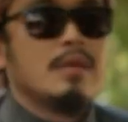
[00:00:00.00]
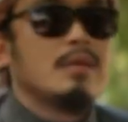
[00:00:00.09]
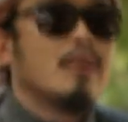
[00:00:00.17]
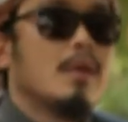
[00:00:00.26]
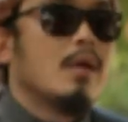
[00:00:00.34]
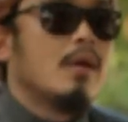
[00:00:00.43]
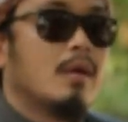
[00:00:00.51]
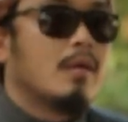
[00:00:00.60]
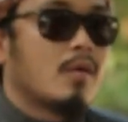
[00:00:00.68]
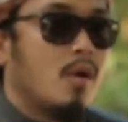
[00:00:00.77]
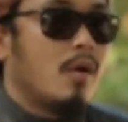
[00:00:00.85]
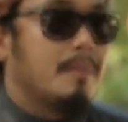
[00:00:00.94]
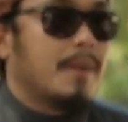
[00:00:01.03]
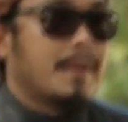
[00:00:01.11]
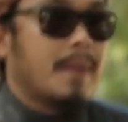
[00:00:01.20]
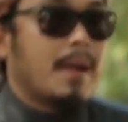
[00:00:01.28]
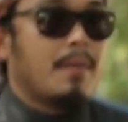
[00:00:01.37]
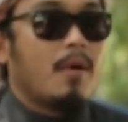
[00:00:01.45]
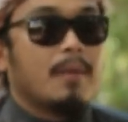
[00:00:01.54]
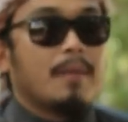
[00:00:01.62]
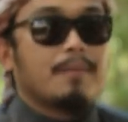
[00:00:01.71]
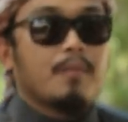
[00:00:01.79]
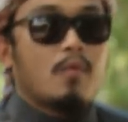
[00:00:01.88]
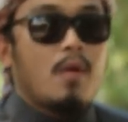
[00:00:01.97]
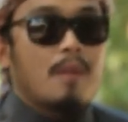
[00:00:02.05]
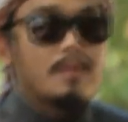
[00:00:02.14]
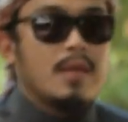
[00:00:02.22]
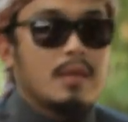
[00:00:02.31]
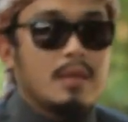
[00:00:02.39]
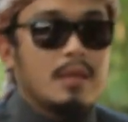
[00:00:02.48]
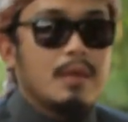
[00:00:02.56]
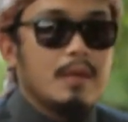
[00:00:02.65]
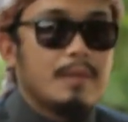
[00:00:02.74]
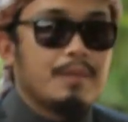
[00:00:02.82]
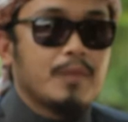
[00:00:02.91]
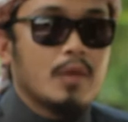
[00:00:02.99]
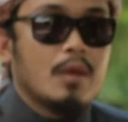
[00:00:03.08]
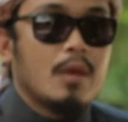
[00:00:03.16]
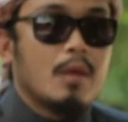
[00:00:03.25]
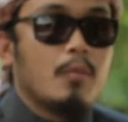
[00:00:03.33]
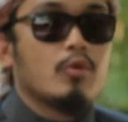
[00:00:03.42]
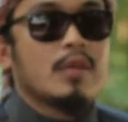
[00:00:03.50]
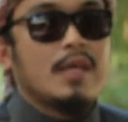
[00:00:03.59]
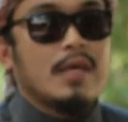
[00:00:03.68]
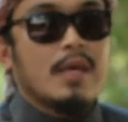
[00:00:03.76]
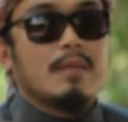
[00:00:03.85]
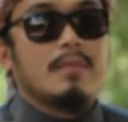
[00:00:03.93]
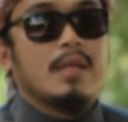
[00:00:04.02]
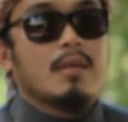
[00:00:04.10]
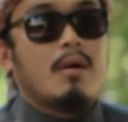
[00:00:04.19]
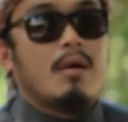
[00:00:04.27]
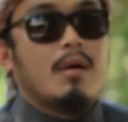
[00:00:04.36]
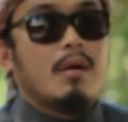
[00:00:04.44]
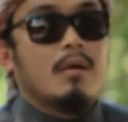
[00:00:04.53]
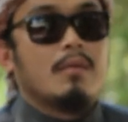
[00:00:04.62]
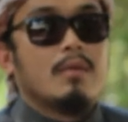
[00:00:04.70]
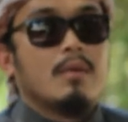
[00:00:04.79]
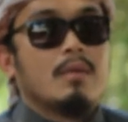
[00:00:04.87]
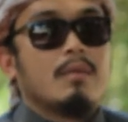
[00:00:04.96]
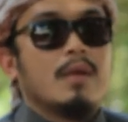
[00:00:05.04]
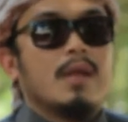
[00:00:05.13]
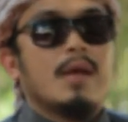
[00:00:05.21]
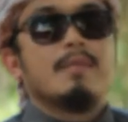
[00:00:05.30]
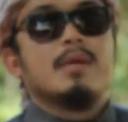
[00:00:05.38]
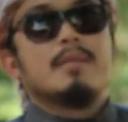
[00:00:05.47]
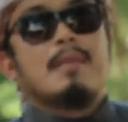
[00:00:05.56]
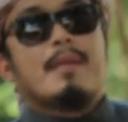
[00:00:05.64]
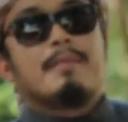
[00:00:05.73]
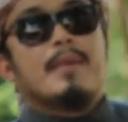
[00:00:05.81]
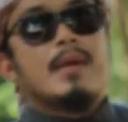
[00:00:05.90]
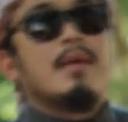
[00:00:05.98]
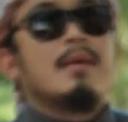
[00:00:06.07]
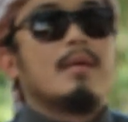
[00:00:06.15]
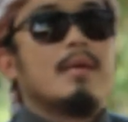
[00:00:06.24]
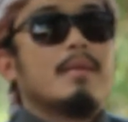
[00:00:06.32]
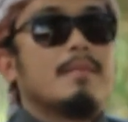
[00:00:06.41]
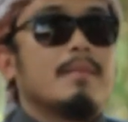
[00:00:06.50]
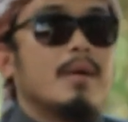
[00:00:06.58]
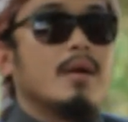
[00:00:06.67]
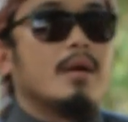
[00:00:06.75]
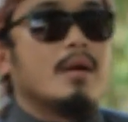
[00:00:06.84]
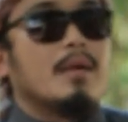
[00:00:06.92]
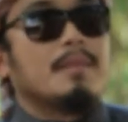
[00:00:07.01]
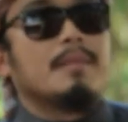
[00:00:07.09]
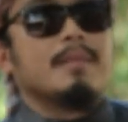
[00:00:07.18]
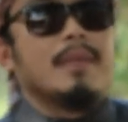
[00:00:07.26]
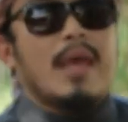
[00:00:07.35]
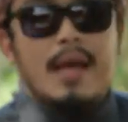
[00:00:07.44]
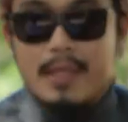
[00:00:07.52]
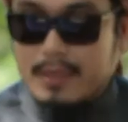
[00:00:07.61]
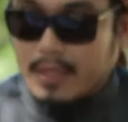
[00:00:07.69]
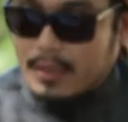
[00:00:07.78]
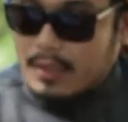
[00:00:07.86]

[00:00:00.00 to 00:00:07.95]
นี้ก็มันมาพร้อมกับความคิดที่พูดเขียนมีต่อ วัฒนธรรมหนึ่งแบบไม่มีอคติ